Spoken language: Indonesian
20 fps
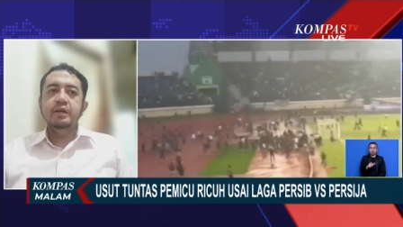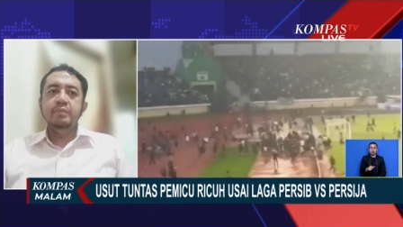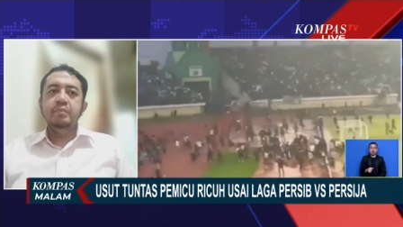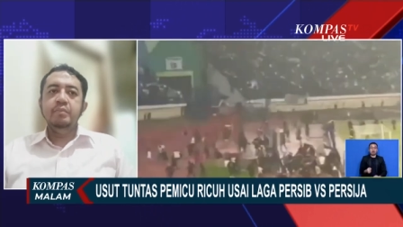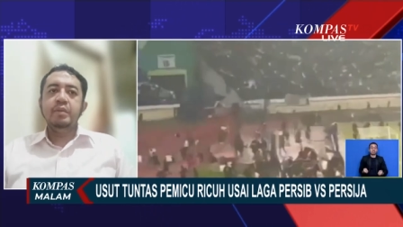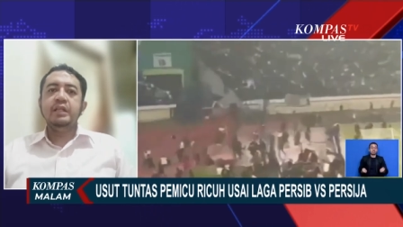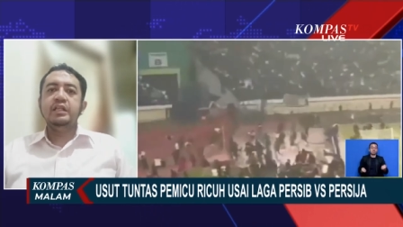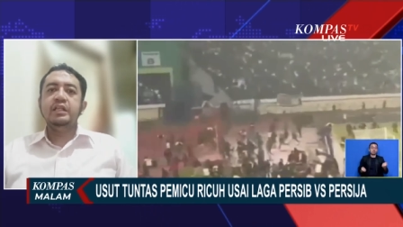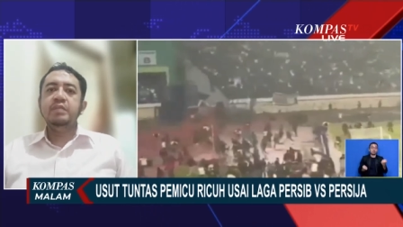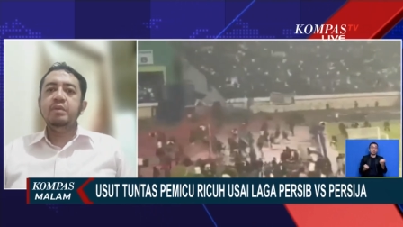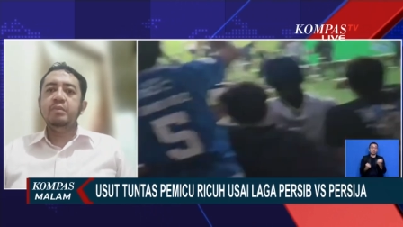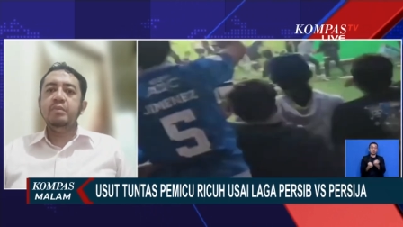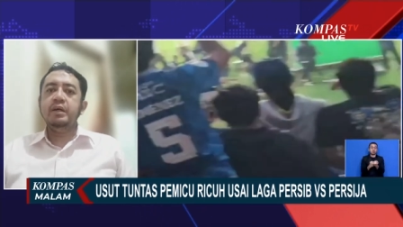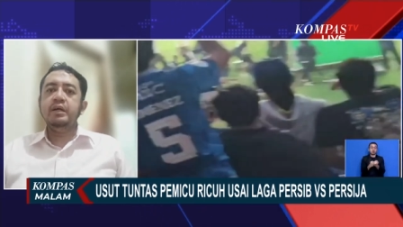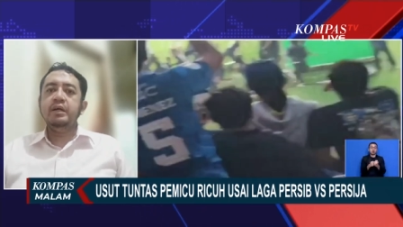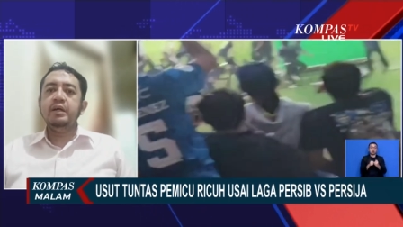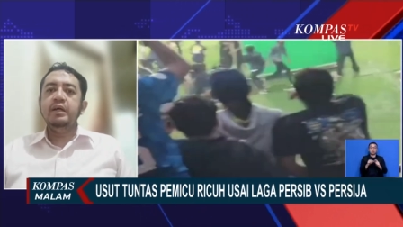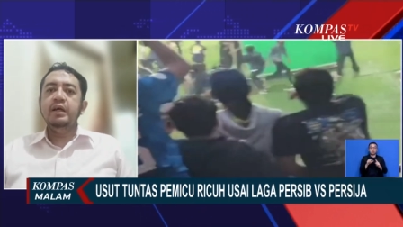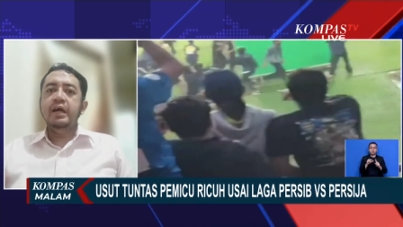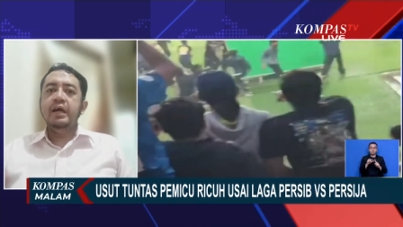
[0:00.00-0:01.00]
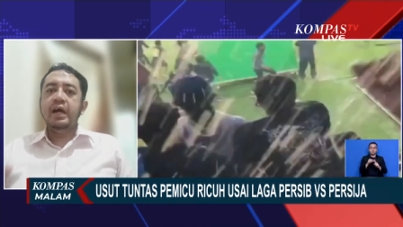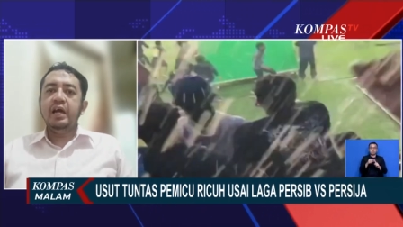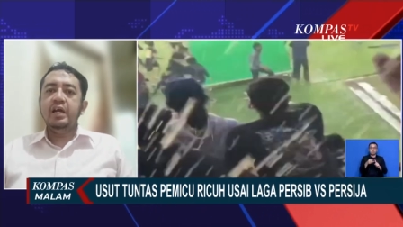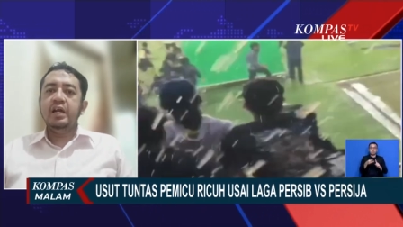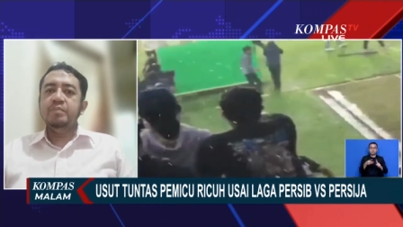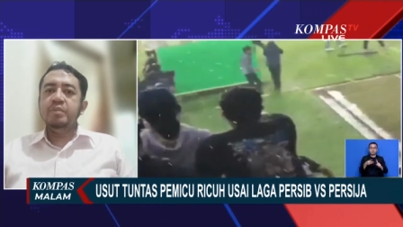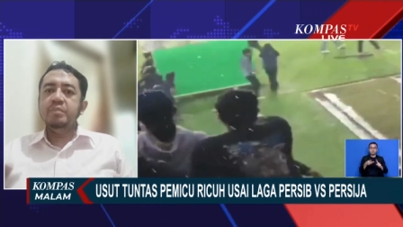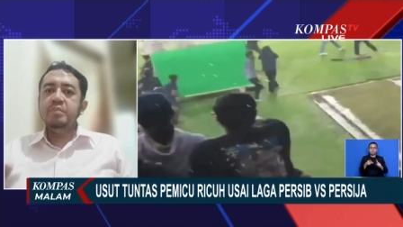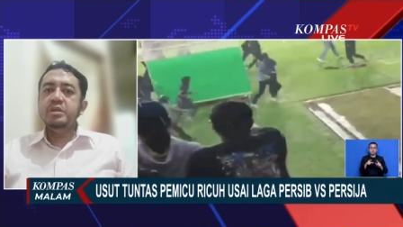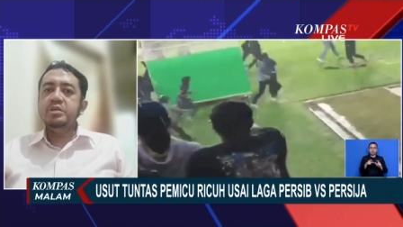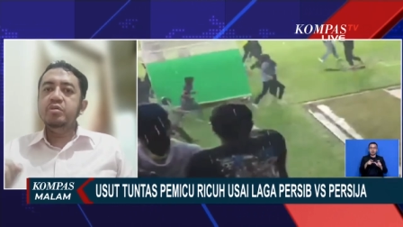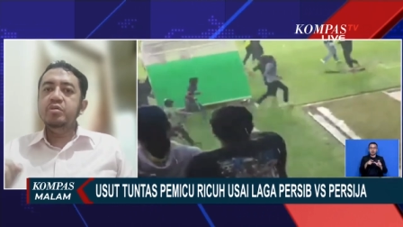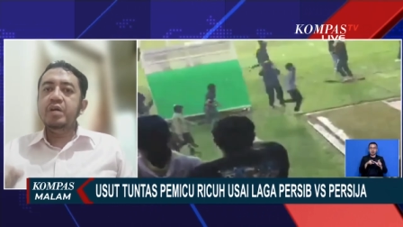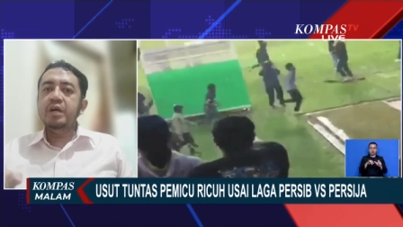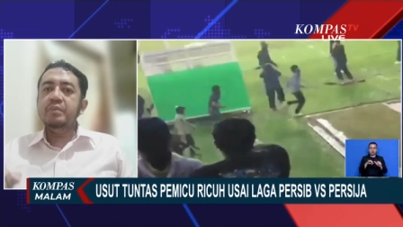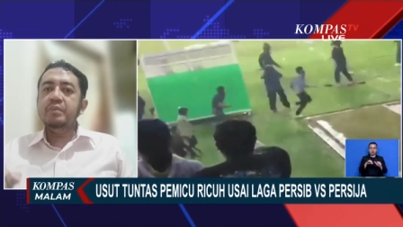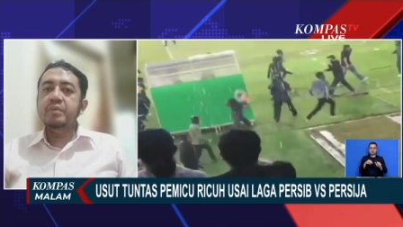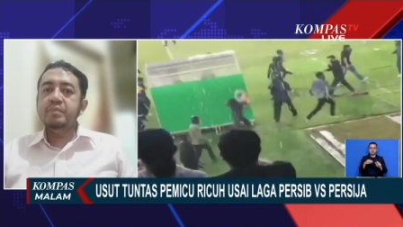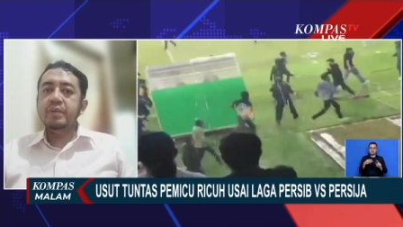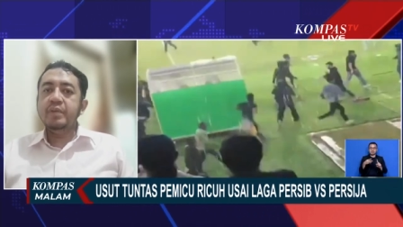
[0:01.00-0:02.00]
Berarti memang ada pemicu yang
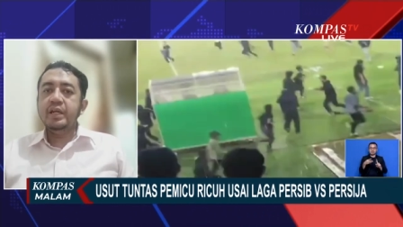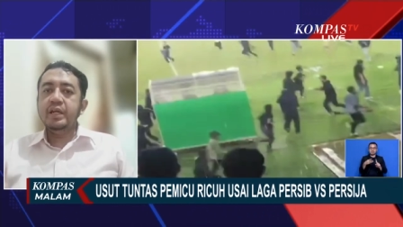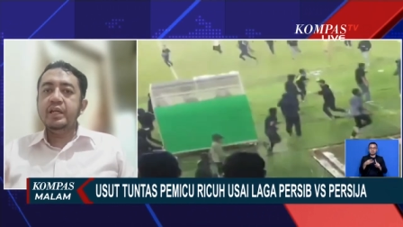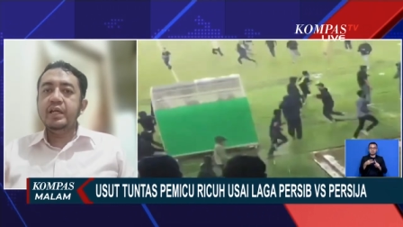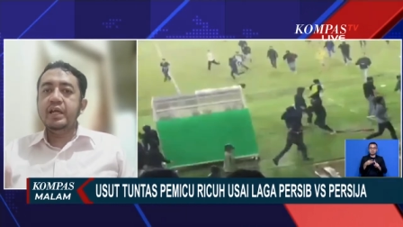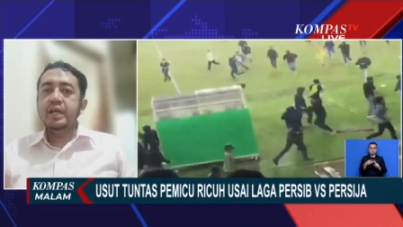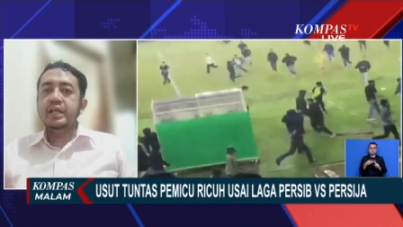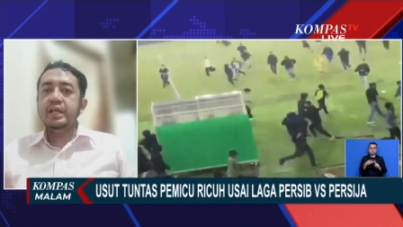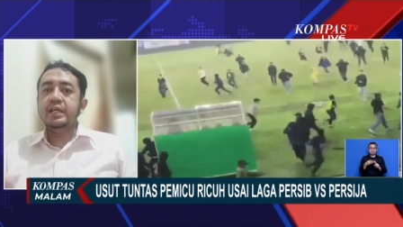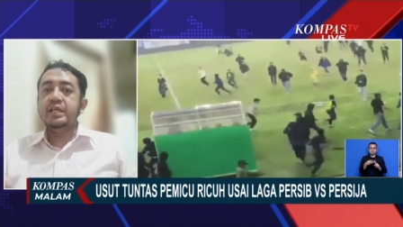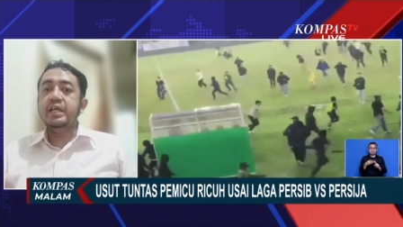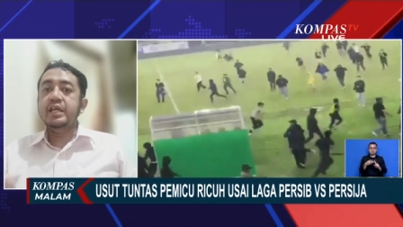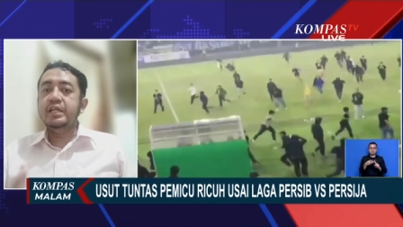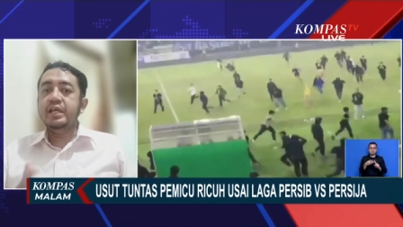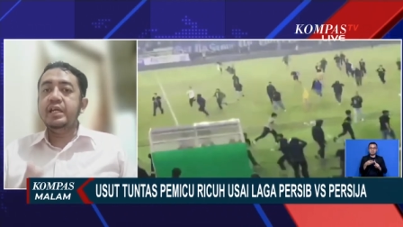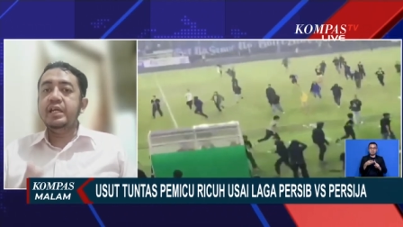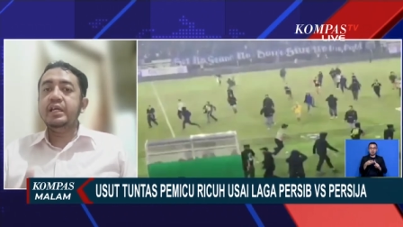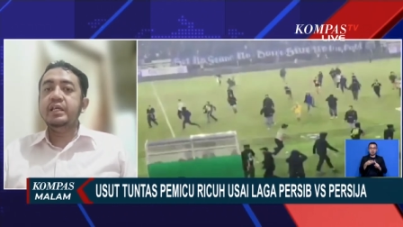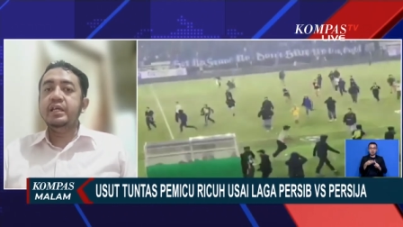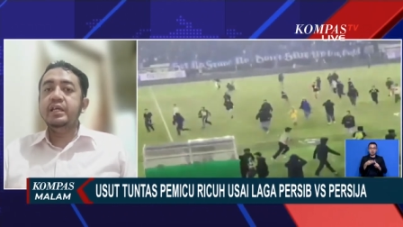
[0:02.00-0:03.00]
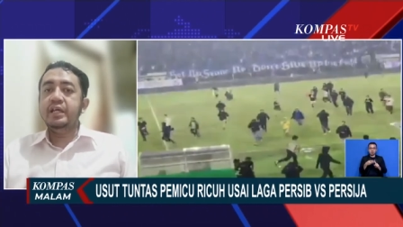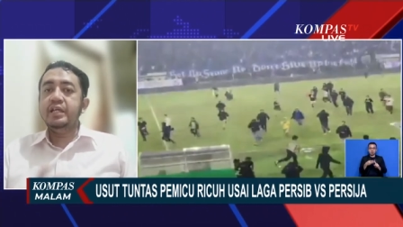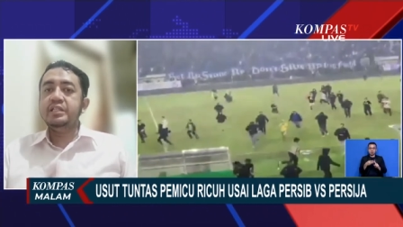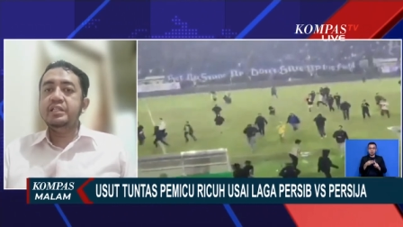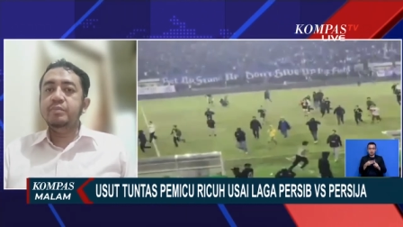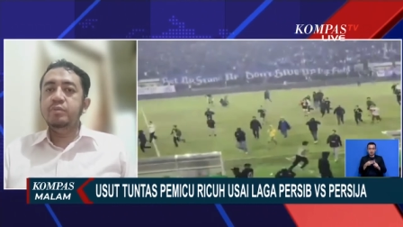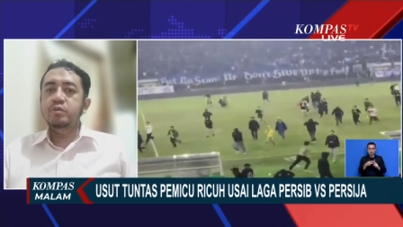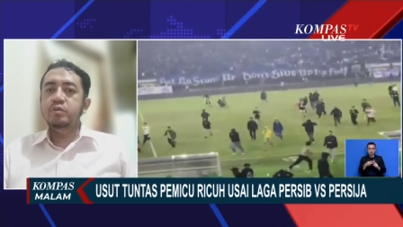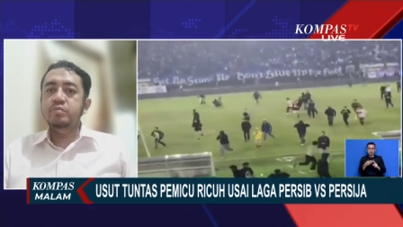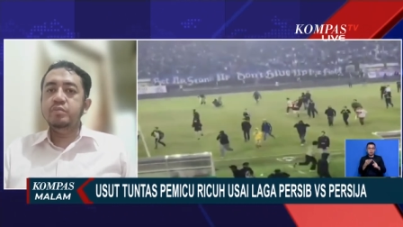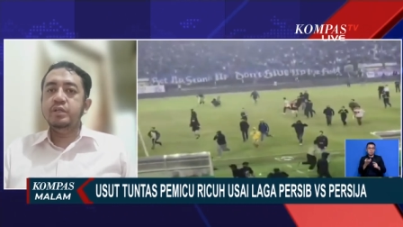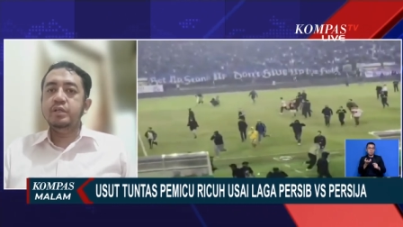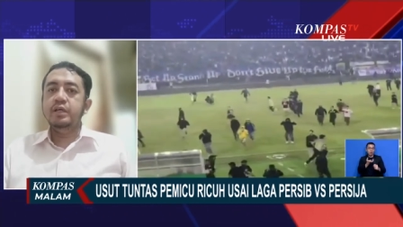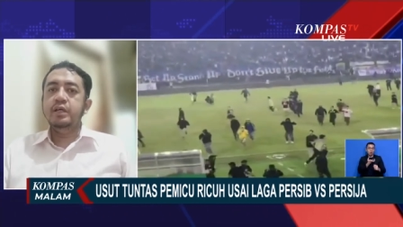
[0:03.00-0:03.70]
berbeda dengan kejadian-kejadian sebelumnya.